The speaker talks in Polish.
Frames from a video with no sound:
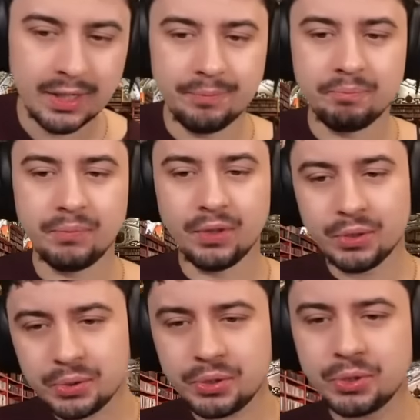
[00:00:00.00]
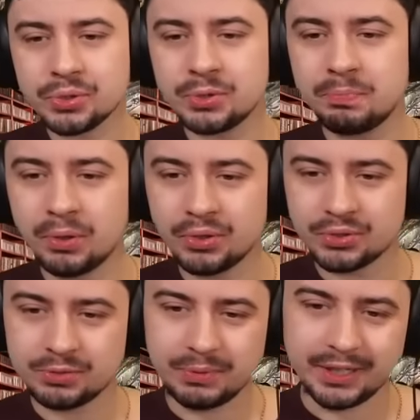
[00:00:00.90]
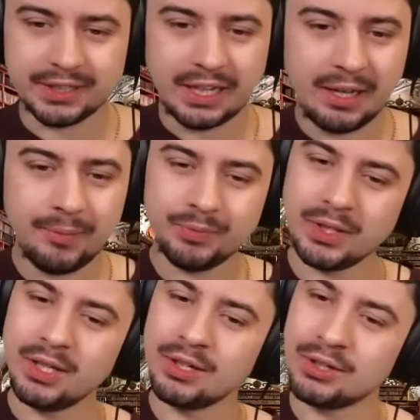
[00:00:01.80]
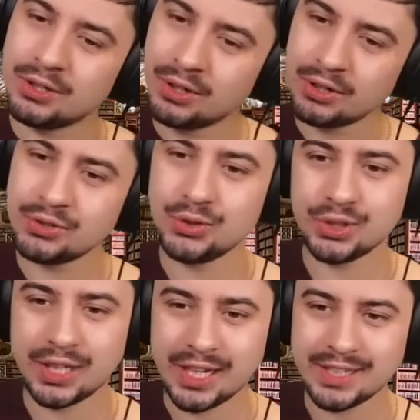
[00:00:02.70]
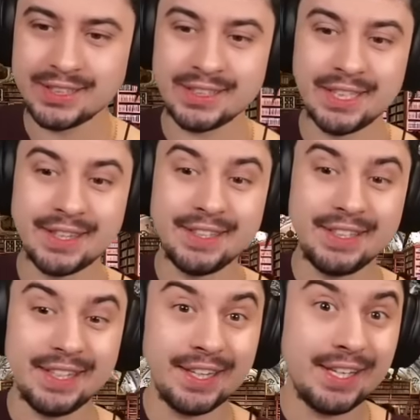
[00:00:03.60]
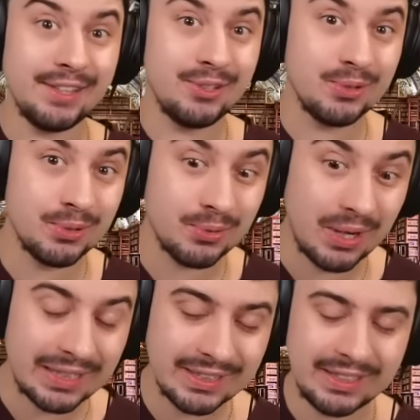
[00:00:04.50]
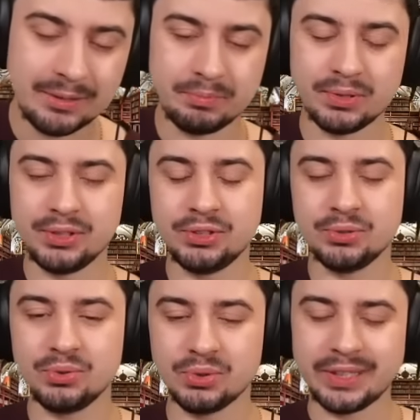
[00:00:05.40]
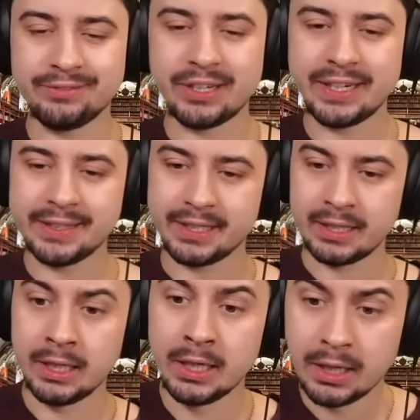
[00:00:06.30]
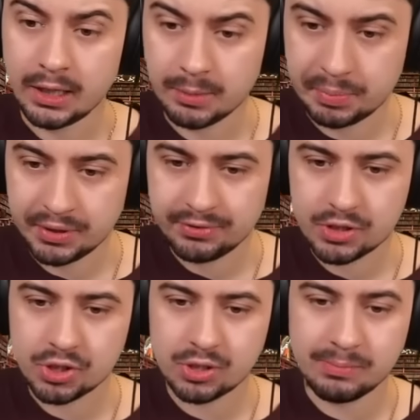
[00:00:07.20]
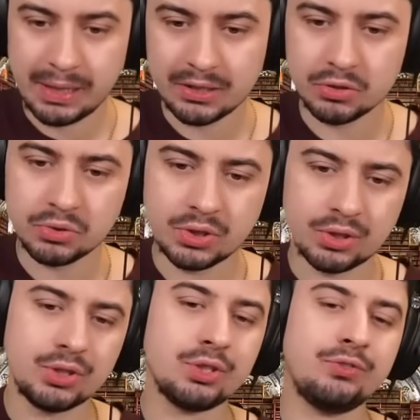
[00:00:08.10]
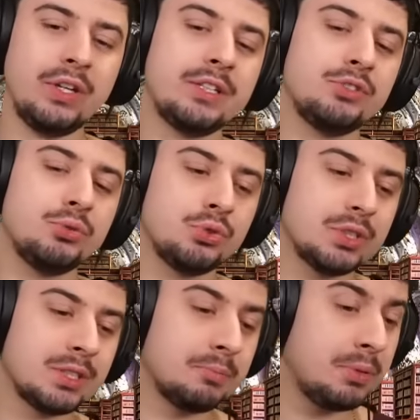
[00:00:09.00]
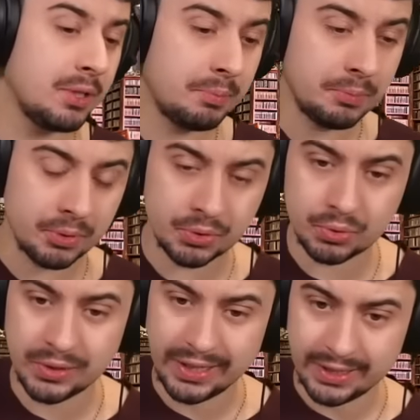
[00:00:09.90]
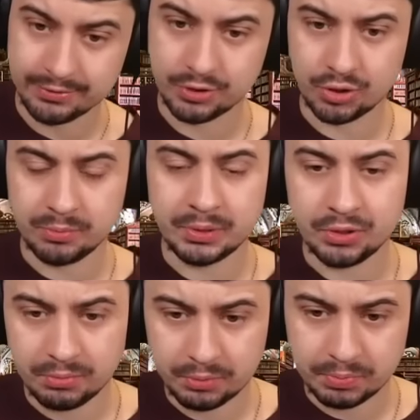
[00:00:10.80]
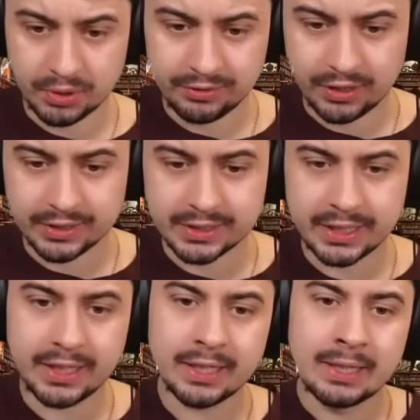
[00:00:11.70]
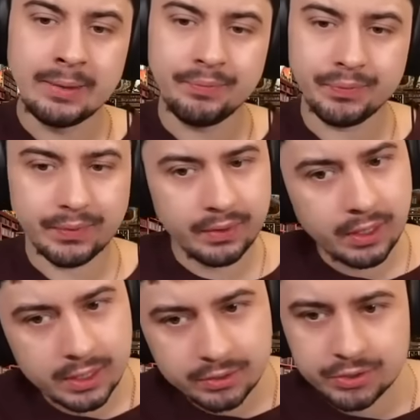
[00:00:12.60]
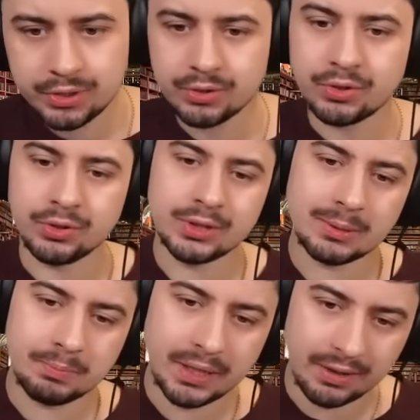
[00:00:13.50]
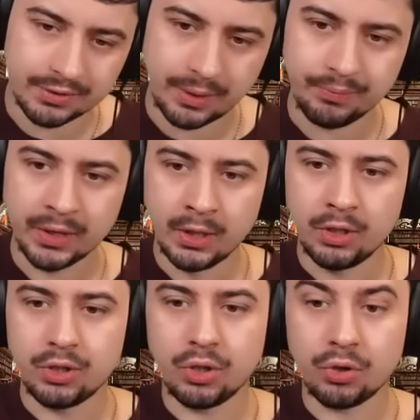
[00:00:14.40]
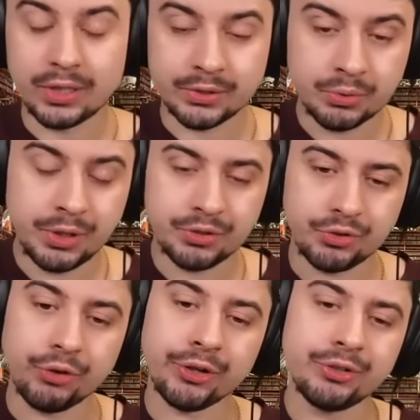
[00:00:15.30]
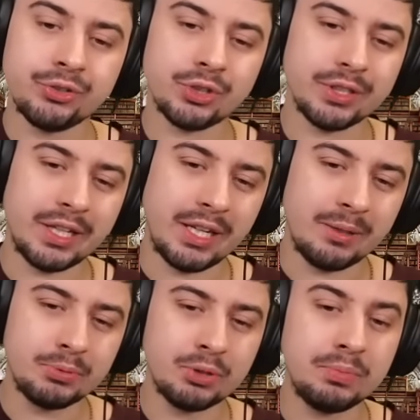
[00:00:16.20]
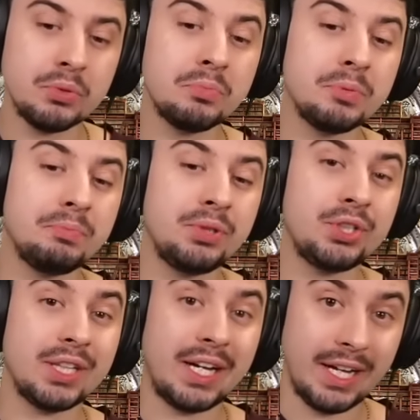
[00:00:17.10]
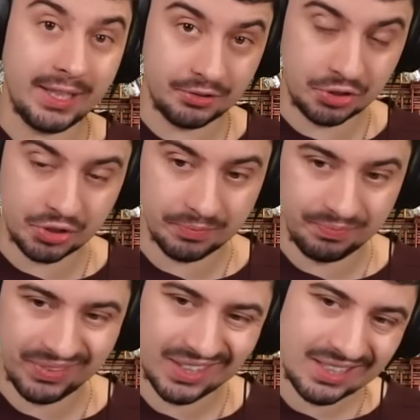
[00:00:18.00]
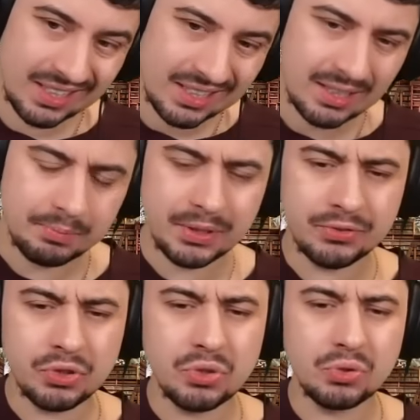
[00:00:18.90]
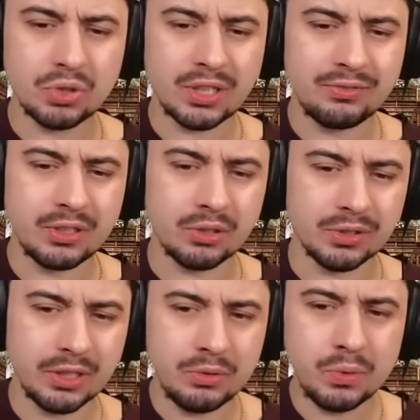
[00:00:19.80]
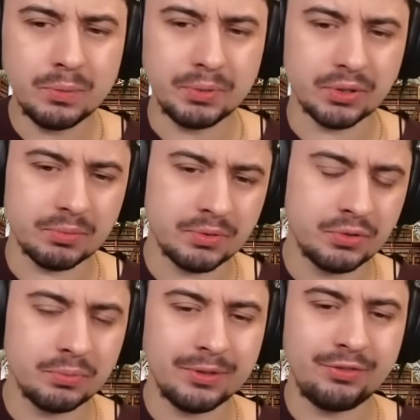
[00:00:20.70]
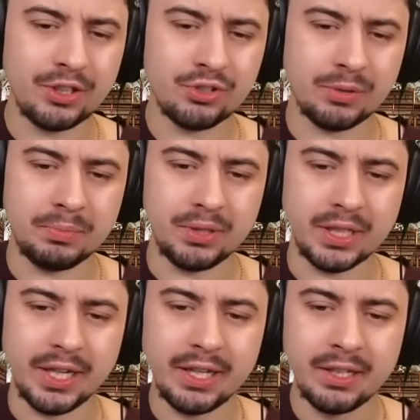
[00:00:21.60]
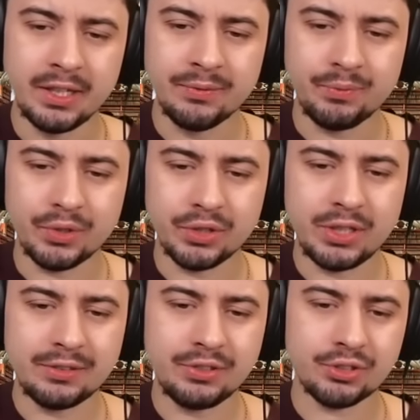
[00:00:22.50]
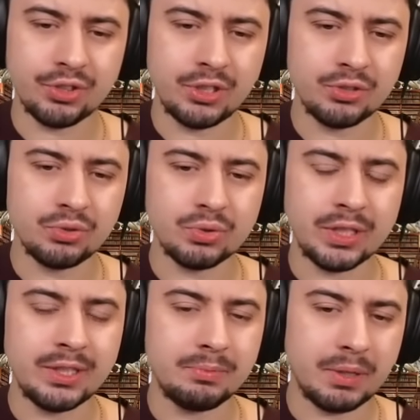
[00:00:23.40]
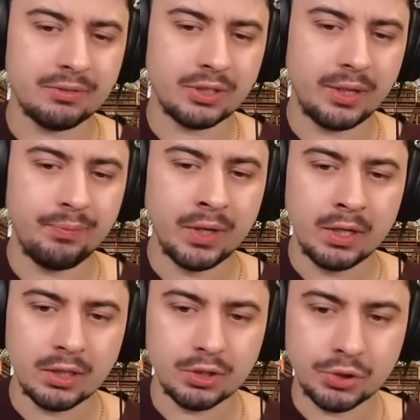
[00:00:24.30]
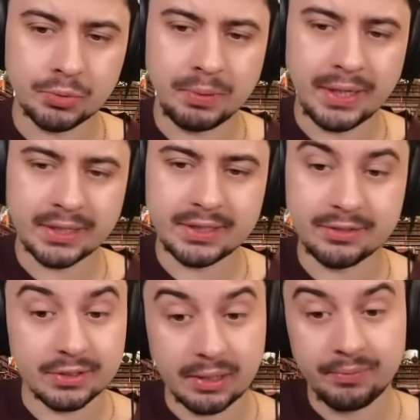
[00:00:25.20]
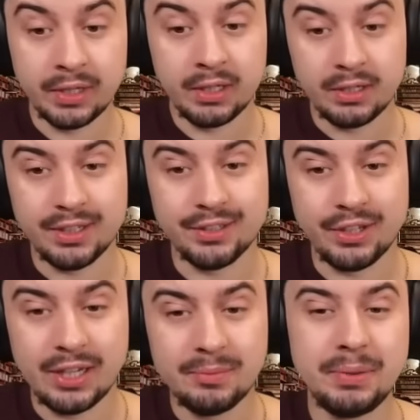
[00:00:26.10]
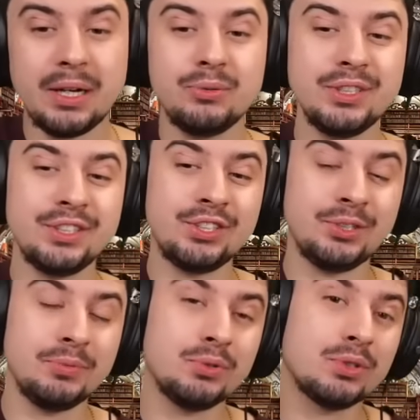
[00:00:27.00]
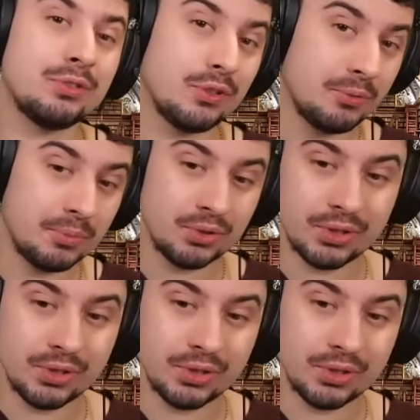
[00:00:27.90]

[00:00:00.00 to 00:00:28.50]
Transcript: No i to sporo zmienia choć Carlsen niedokładnie policzył tutaj warianty. E, ponieważ Magnus stwierdził, że zbije po prostu na F, czyli będzie miał piona więcej, no ale to nie do końca prawda. E, okazuje się, że najlepsze byłoby bicie na E3 na pierwszy rzut oka wygląda głupio, no bo w sumie wieża bije, no i ta wieża jest tutaj naprawdę e, super aktywna. E, no ale biały z zimną krwią może